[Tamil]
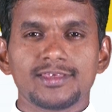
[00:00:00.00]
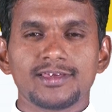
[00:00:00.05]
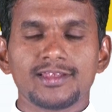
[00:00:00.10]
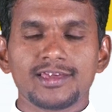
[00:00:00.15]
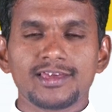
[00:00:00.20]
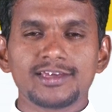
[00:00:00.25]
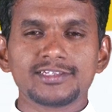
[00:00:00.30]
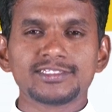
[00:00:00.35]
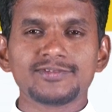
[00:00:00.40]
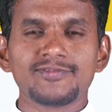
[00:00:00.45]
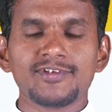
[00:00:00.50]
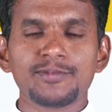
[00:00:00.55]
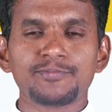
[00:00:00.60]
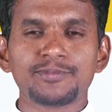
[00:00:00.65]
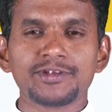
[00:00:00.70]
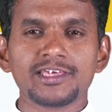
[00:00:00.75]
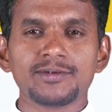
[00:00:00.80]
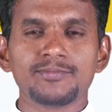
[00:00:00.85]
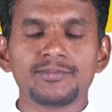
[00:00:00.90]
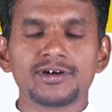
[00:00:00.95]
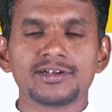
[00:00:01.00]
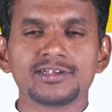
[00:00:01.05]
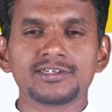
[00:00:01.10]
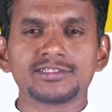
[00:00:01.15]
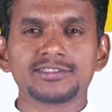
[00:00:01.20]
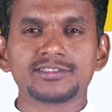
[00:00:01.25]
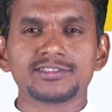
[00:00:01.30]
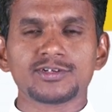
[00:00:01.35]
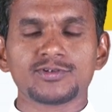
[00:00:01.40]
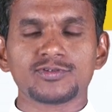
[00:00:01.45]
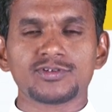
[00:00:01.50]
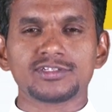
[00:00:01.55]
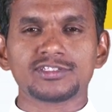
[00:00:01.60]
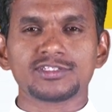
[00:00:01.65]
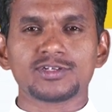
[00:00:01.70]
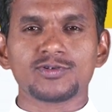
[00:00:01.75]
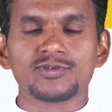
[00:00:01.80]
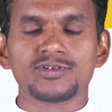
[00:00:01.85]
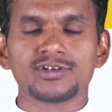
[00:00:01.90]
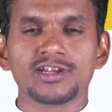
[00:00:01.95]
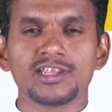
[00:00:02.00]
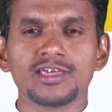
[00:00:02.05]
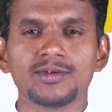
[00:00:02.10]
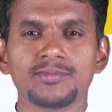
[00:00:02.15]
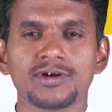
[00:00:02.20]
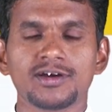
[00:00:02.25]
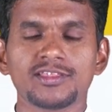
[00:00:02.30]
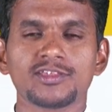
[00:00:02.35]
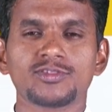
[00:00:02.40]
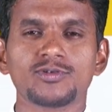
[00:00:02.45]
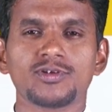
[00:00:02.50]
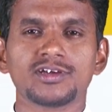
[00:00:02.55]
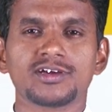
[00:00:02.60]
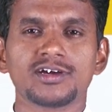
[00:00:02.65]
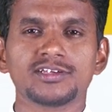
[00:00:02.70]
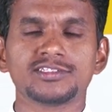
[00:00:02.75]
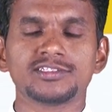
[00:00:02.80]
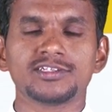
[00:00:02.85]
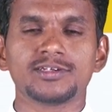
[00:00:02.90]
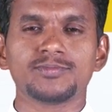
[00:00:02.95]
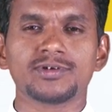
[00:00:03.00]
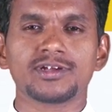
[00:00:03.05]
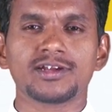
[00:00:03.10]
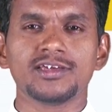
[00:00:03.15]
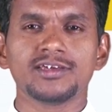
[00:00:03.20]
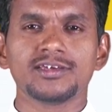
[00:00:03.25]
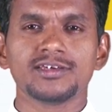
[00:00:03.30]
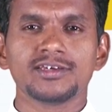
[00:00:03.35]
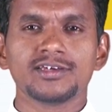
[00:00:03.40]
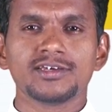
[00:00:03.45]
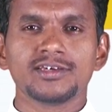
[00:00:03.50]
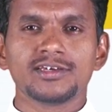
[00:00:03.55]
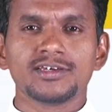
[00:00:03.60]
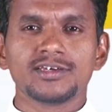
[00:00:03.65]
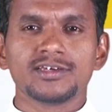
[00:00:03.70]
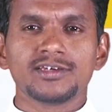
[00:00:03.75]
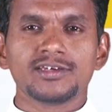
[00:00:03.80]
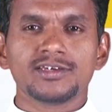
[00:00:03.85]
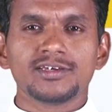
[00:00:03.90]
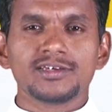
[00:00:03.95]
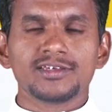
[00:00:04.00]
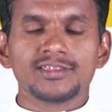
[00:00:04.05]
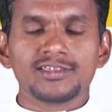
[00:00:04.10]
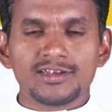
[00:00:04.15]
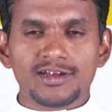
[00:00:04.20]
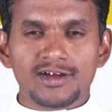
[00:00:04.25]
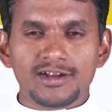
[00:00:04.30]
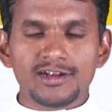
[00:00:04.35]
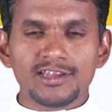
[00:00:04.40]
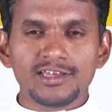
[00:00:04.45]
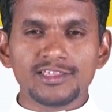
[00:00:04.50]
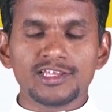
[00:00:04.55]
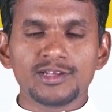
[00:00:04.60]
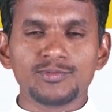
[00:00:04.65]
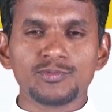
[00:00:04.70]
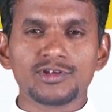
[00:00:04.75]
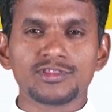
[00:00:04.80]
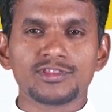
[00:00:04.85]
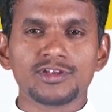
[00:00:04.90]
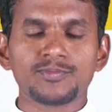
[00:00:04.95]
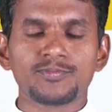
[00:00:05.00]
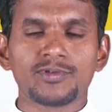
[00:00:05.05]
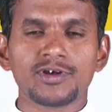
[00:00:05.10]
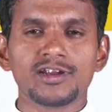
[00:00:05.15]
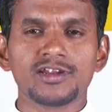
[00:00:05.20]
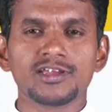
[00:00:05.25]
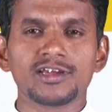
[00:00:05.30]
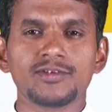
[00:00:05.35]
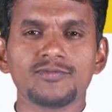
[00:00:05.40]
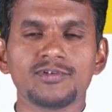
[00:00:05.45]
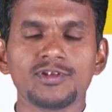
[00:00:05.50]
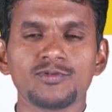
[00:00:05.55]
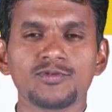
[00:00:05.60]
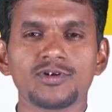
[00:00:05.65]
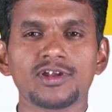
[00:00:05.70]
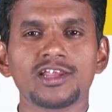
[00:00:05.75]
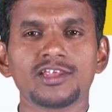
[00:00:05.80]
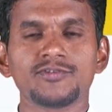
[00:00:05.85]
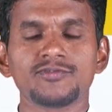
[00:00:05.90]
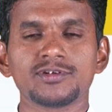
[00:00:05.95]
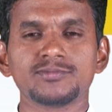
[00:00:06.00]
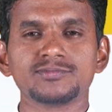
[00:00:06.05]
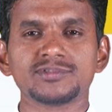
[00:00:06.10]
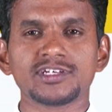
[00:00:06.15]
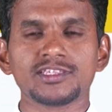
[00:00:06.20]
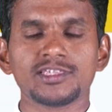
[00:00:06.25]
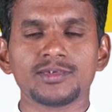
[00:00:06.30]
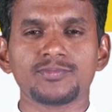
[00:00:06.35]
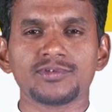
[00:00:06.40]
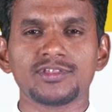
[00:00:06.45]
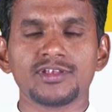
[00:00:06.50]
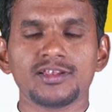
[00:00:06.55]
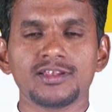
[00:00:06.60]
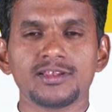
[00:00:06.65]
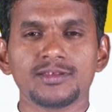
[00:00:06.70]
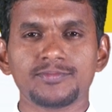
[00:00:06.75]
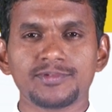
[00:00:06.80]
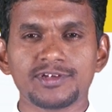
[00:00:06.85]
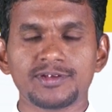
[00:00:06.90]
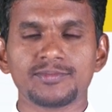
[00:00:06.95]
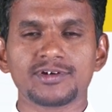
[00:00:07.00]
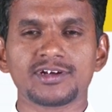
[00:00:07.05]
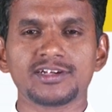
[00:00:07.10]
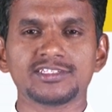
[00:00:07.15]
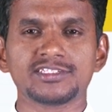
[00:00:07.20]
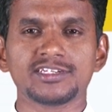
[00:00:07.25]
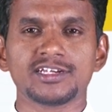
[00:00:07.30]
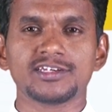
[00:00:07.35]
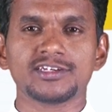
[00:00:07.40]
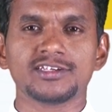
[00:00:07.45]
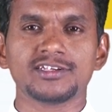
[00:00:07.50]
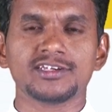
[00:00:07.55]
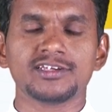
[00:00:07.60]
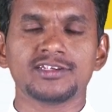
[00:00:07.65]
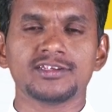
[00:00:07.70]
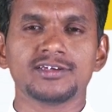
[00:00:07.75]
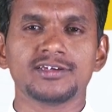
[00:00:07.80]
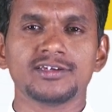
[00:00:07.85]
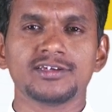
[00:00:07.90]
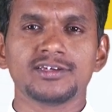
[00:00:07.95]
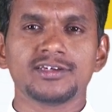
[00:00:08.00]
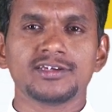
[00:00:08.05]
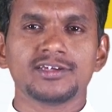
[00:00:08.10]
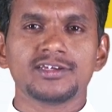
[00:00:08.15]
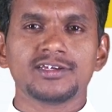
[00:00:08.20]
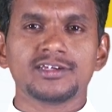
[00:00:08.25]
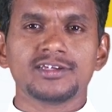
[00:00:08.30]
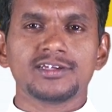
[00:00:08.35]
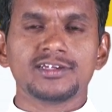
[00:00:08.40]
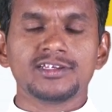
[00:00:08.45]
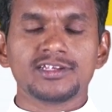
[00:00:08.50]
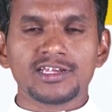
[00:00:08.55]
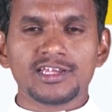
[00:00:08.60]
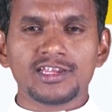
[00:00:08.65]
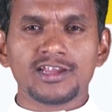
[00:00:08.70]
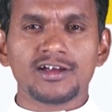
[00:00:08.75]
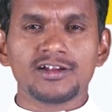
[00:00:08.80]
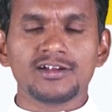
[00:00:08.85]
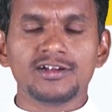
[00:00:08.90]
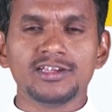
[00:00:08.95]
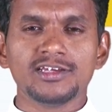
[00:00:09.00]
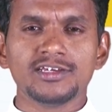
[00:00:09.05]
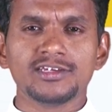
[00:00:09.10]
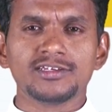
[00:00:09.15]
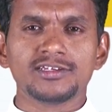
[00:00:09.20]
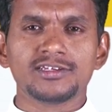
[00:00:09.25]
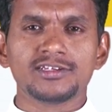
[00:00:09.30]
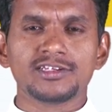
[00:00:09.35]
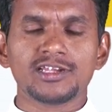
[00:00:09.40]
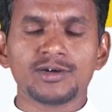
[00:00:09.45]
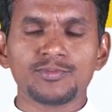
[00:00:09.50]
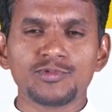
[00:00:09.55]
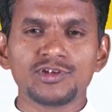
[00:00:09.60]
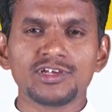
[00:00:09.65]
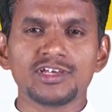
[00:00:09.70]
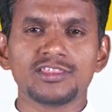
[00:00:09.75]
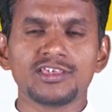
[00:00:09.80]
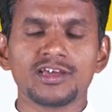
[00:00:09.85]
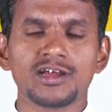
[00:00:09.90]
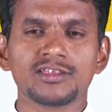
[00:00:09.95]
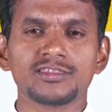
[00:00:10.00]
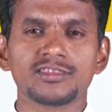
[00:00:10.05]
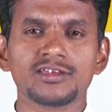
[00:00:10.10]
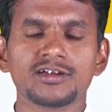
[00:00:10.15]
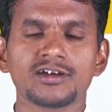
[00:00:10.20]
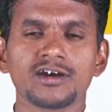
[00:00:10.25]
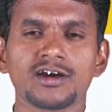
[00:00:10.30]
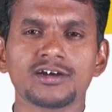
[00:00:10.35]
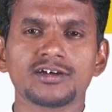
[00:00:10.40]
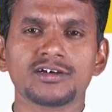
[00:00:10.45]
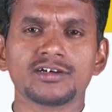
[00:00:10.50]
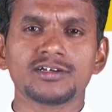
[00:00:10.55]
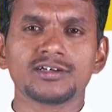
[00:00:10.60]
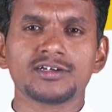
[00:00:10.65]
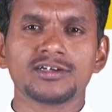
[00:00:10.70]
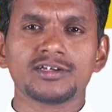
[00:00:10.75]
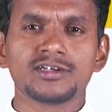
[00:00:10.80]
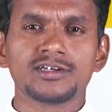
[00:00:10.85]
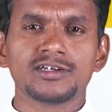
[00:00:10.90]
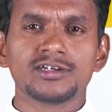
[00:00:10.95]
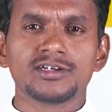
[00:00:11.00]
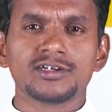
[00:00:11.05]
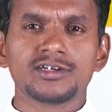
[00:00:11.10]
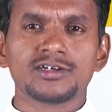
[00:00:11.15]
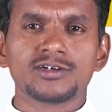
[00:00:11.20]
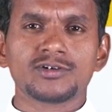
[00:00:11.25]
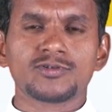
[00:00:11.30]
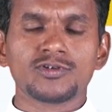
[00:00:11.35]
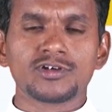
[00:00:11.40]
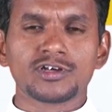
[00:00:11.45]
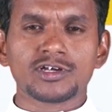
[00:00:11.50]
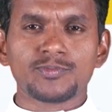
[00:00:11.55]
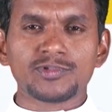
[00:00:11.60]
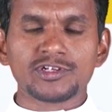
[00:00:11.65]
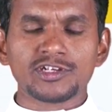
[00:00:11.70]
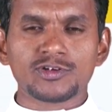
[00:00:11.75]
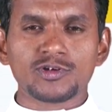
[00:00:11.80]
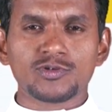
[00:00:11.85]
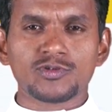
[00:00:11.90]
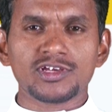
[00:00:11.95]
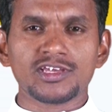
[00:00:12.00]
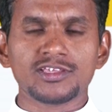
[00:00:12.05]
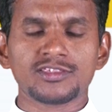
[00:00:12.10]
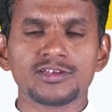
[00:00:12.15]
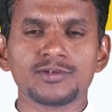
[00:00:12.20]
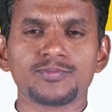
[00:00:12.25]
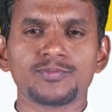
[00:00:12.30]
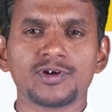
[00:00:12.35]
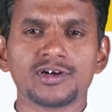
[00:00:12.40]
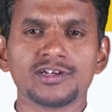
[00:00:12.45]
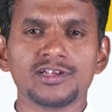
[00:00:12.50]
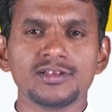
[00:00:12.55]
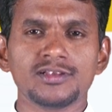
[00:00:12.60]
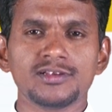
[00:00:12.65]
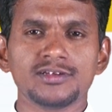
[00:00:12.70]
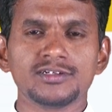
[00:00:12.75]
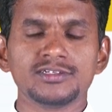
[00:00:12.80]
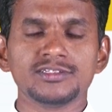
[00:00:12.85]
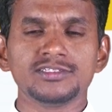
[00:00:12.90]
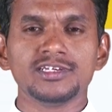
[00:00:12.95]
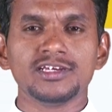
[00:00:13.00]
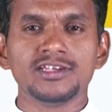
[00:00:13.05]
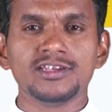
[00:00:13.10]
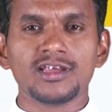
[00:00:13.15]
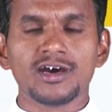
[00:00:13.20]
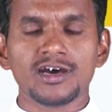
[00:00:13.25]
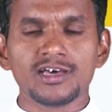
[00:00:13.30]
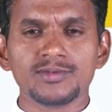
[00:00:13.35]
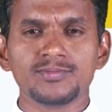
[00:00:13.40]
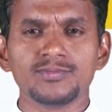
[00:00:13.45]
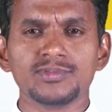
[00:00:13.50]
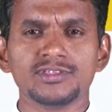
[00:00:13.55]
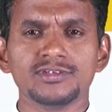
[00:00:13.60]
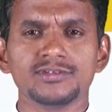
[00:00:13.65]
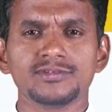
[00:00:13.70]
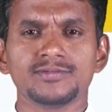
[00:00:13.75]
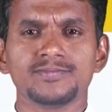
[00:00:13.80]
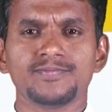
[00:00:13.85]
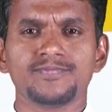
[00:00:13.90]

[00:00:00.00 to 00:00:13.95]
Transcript: இயேசுவில் பிரியமான சகோதர சகோதரிகளே மாதா தொலைக்காட்சி நண்பர்களே இந்த நாளிலே தினமொரு திருப்பாடல் நிகழ்வில் உங்கள் அனைவரையும் சந்திப்பதில் பெருமகிழ்ச்சி அடைகின்றேன் இன்றைய நாளிலே நம்முடைய தியானத்திற்காக கொடுக்கப்பட்டிருக்கக்கூடிய திருப்பாடல் எண் ஐம்பது